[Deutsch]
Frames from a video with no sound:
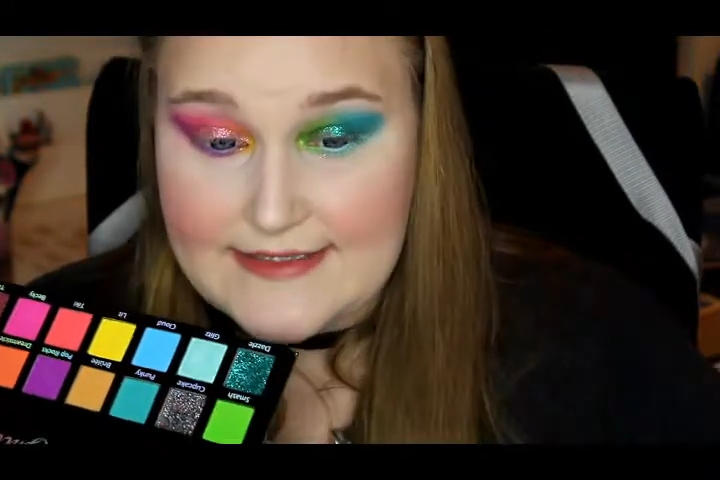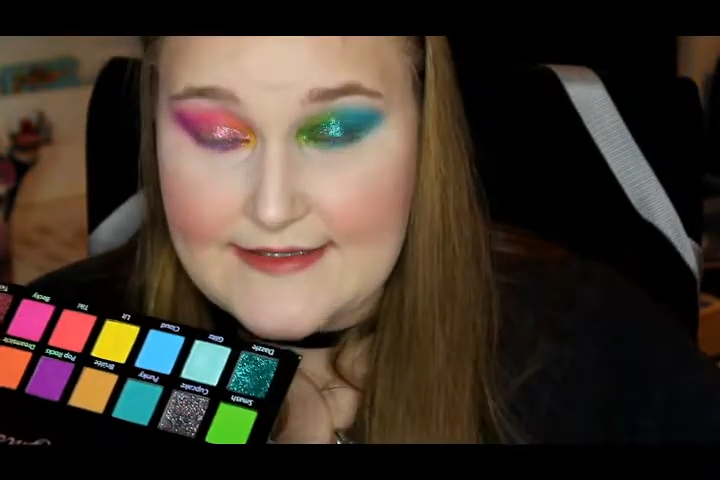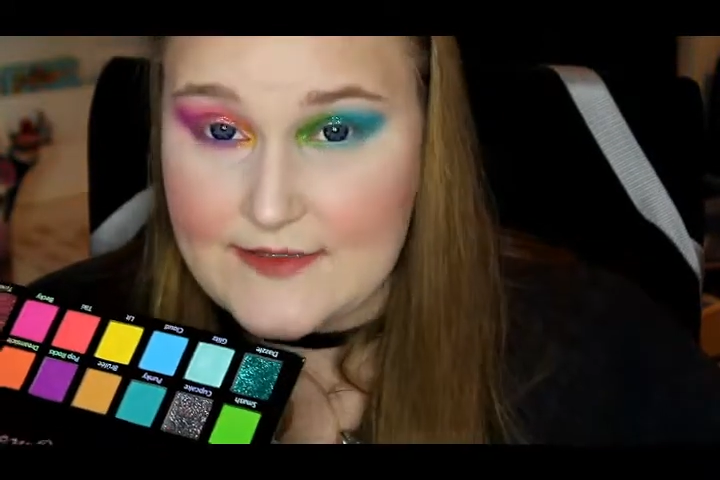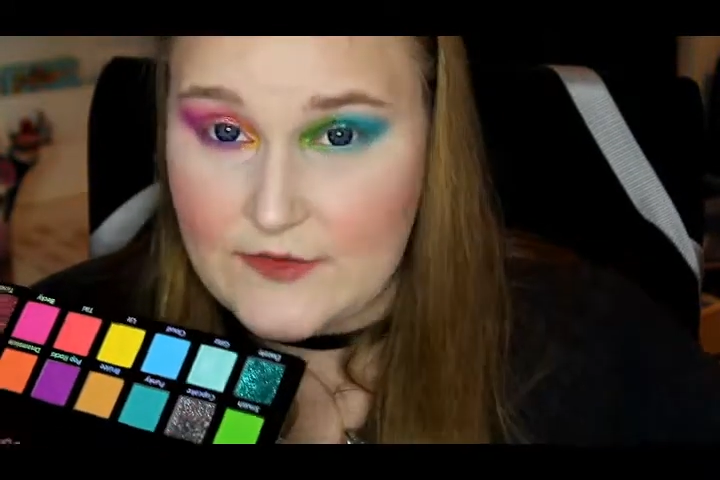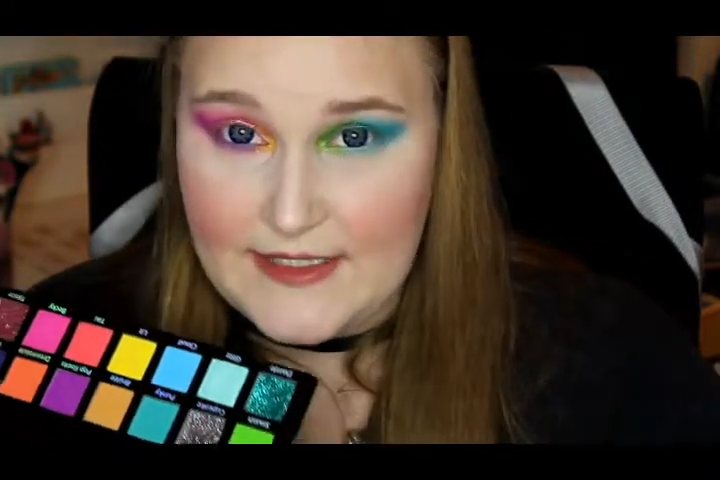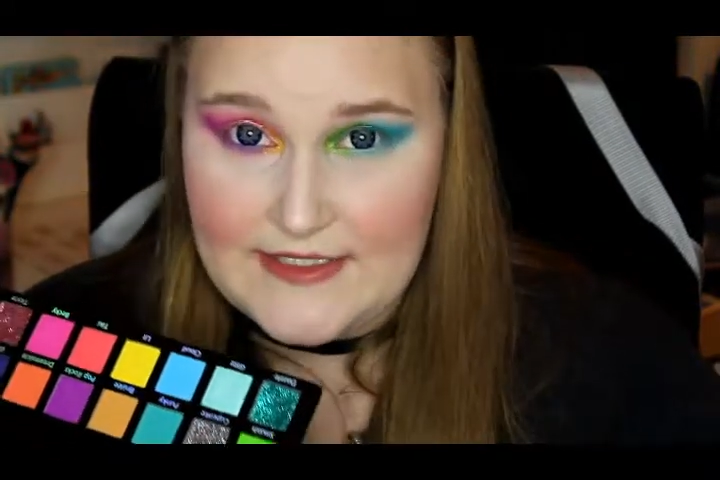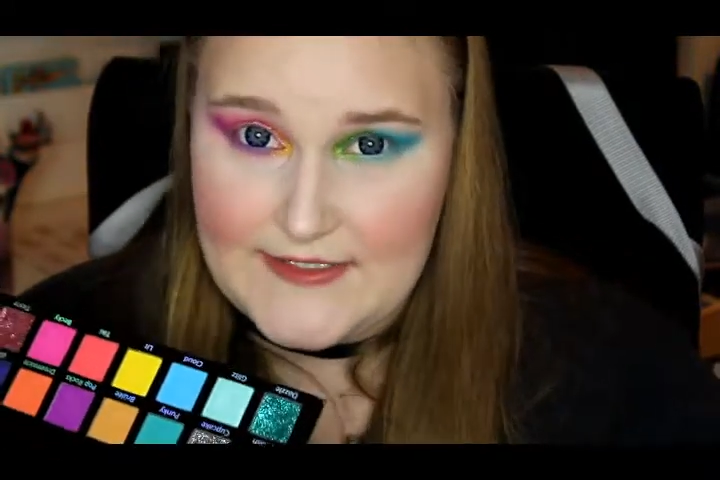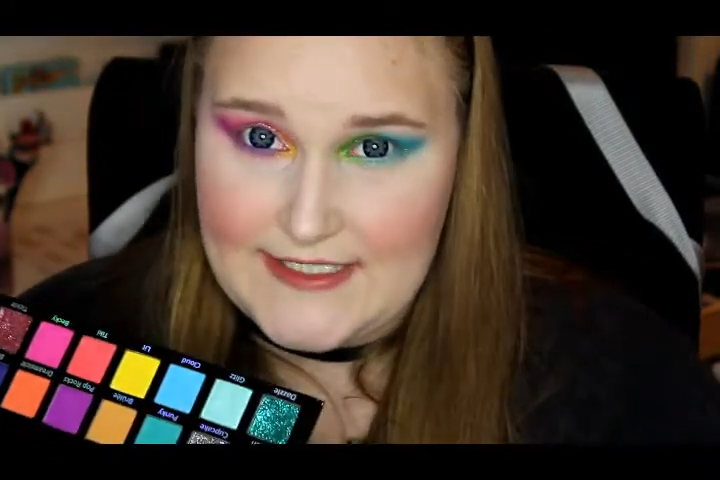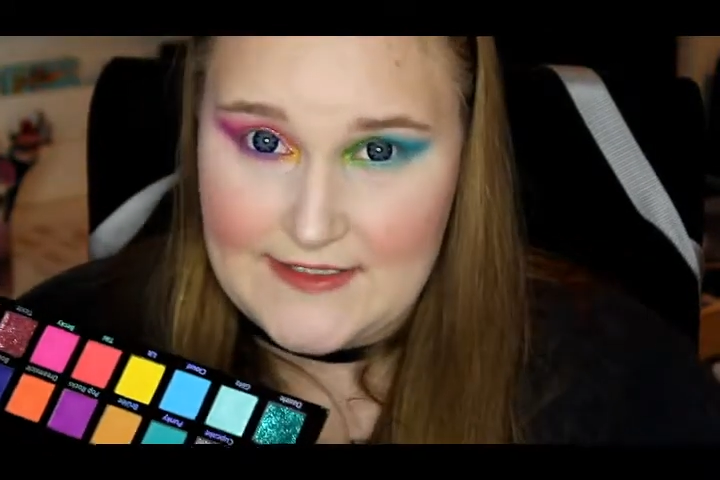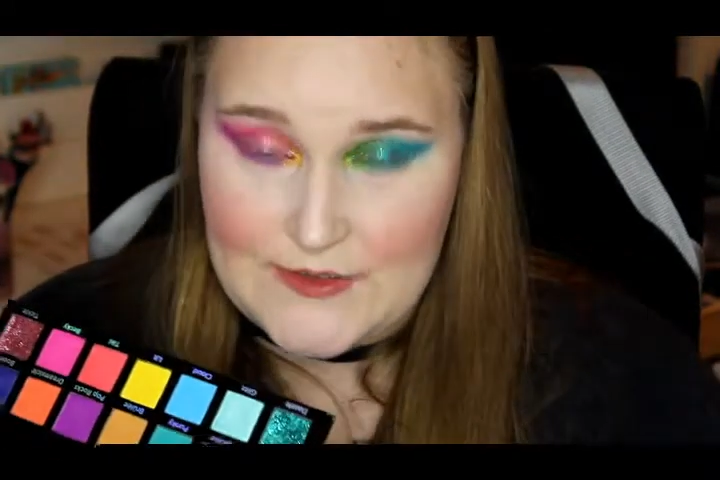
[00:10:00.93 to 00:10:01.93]
es ist überall,
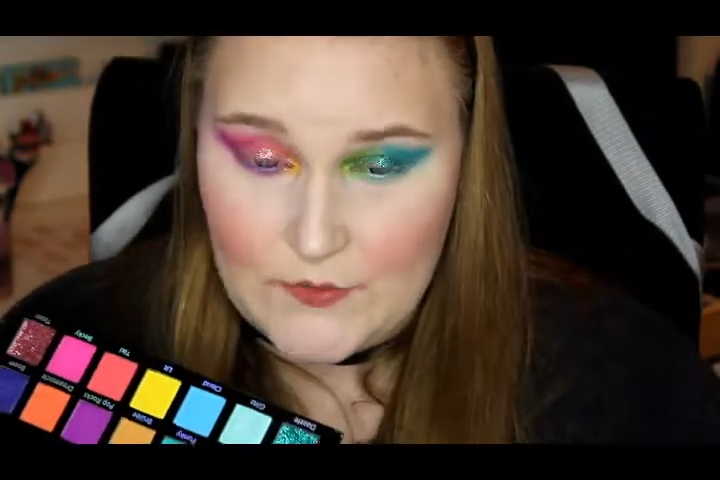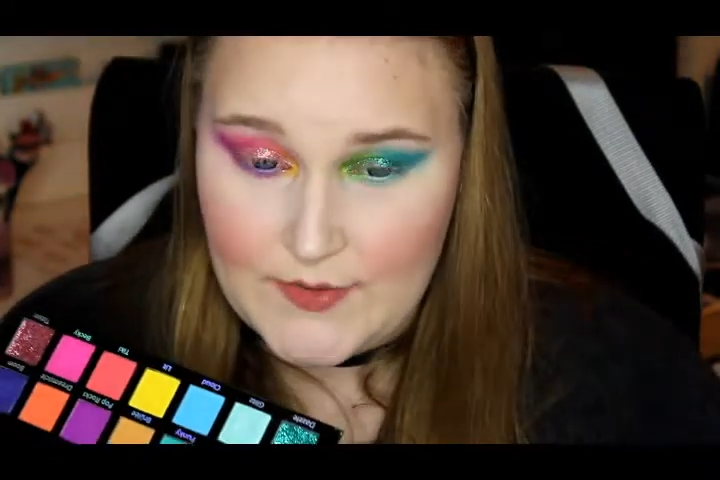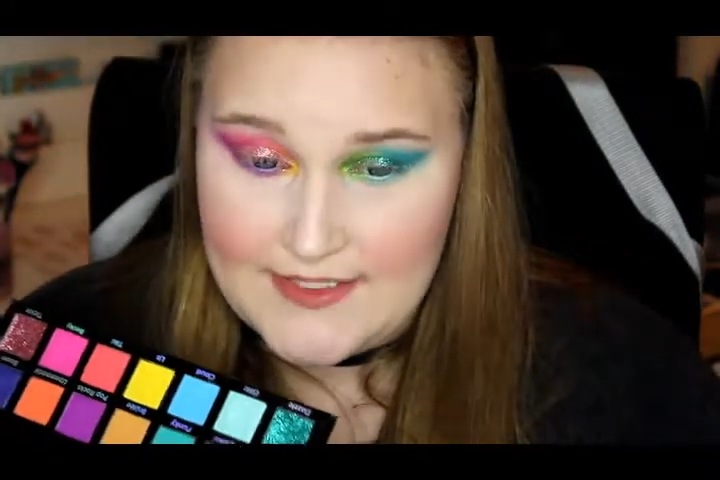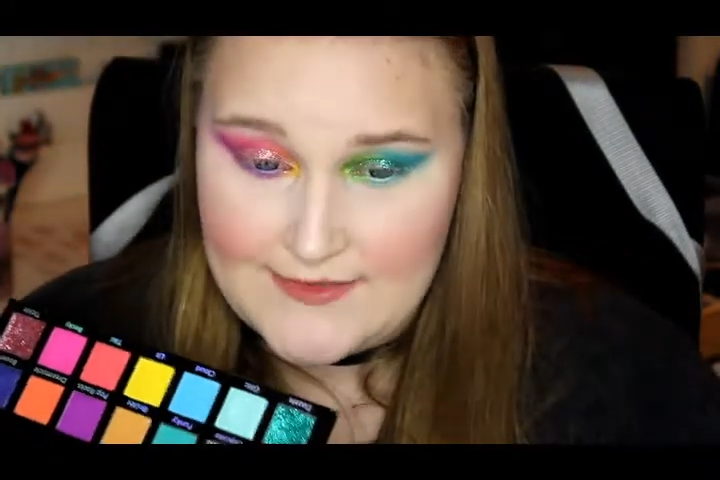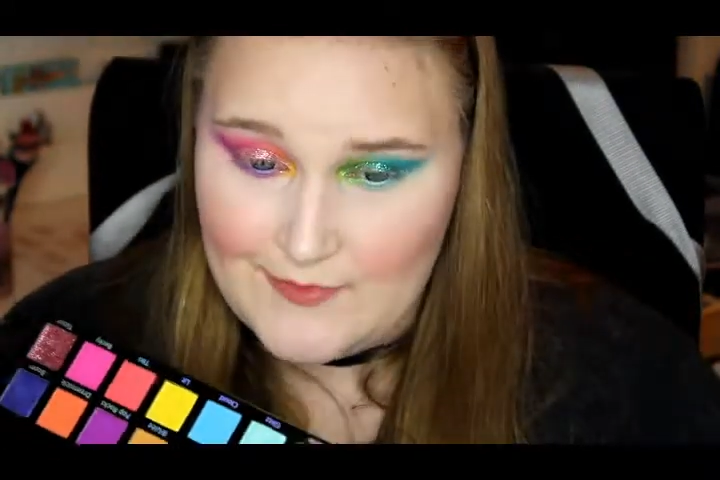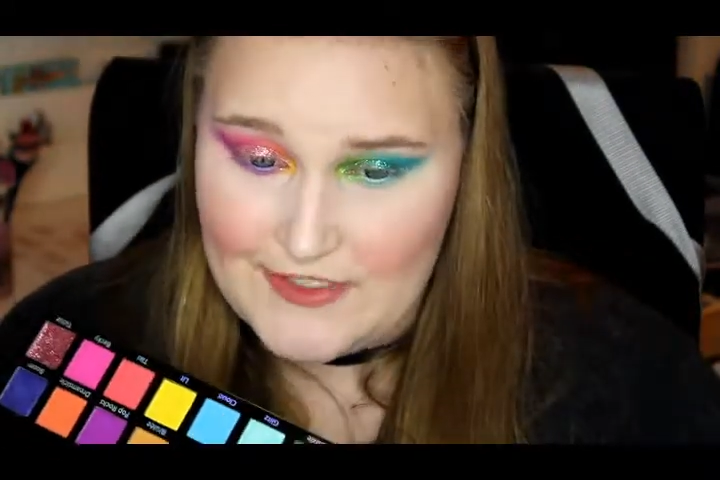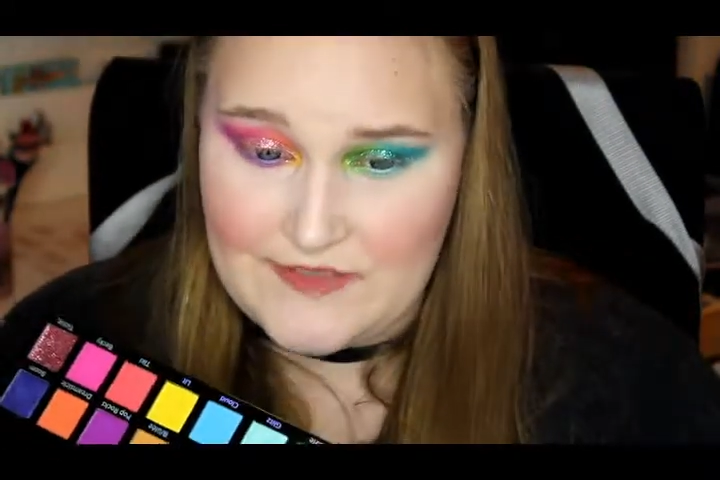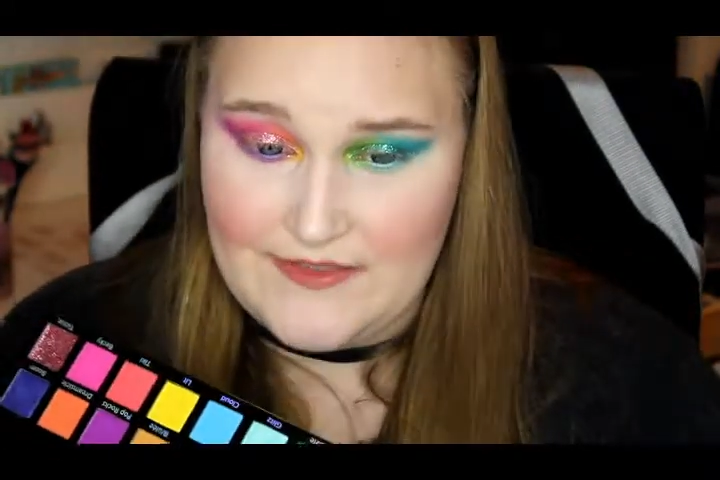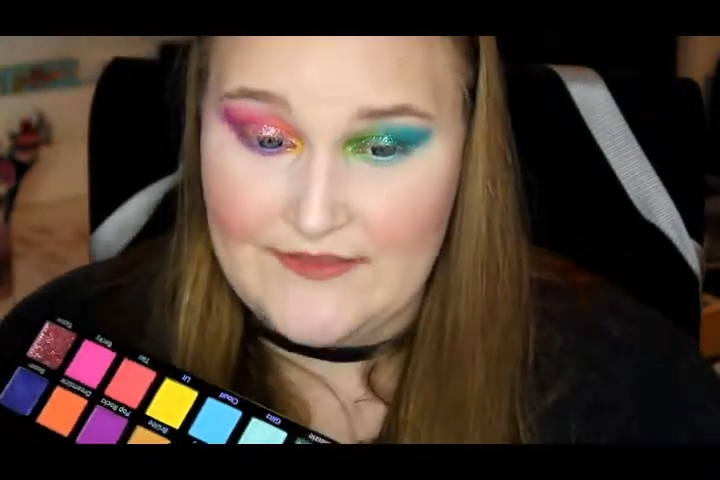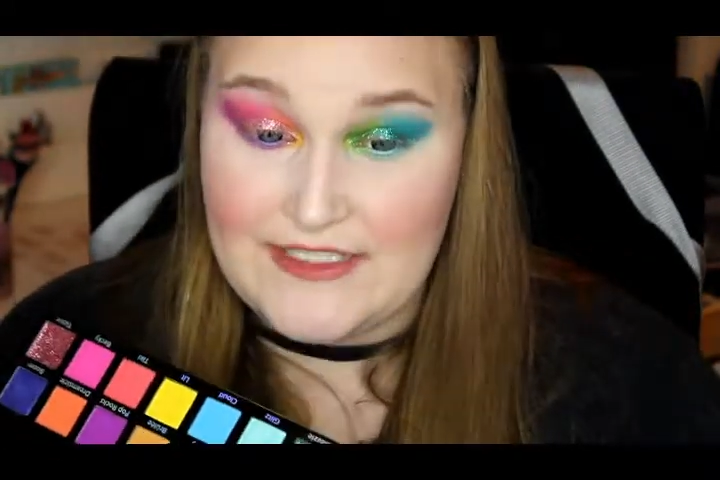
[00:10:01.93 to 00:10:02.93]
das geht super, super
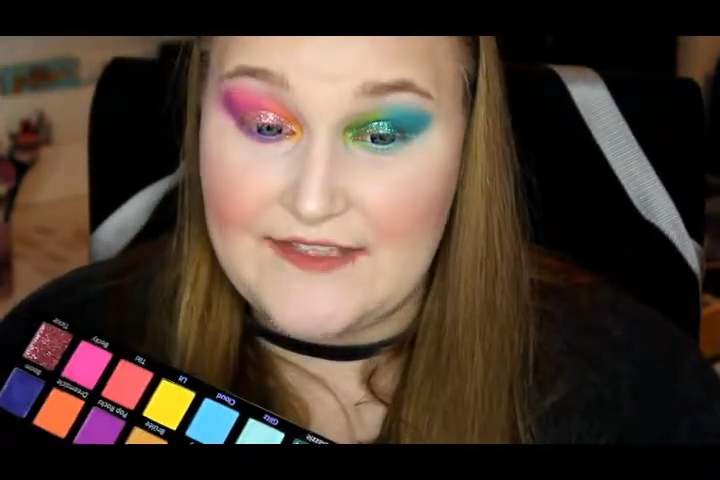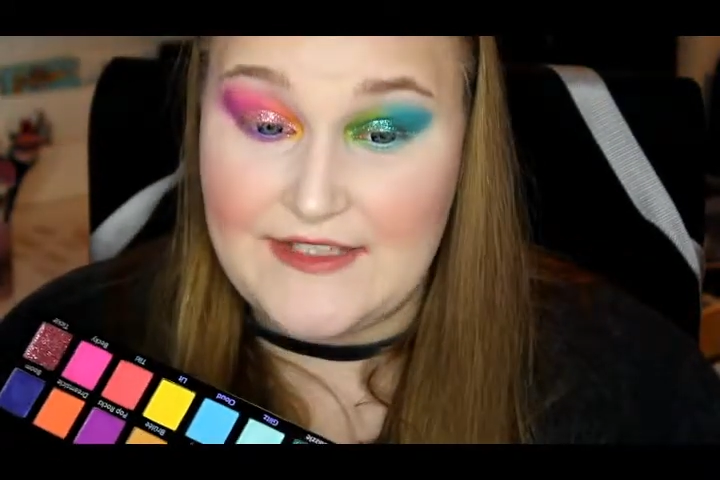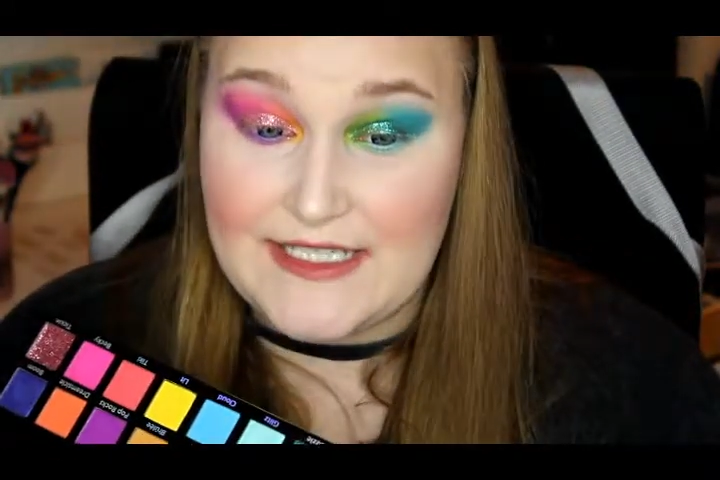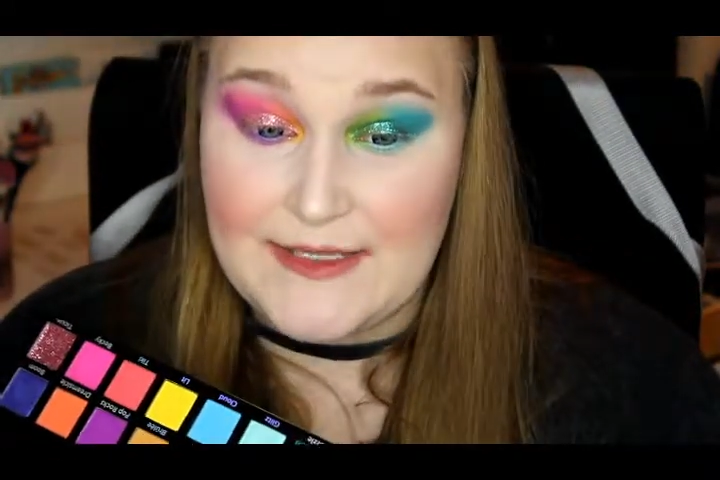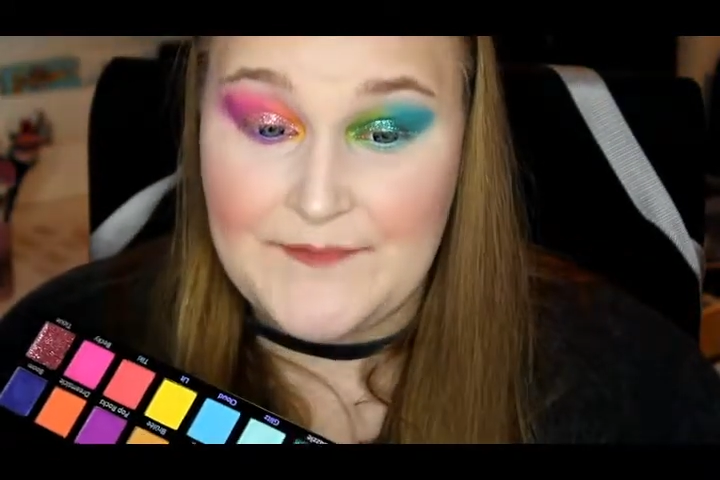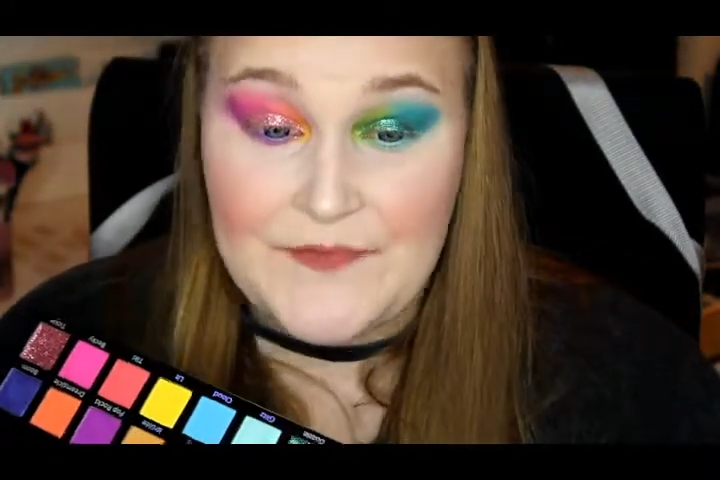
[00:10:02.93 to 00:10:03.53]
schwer wieder weg.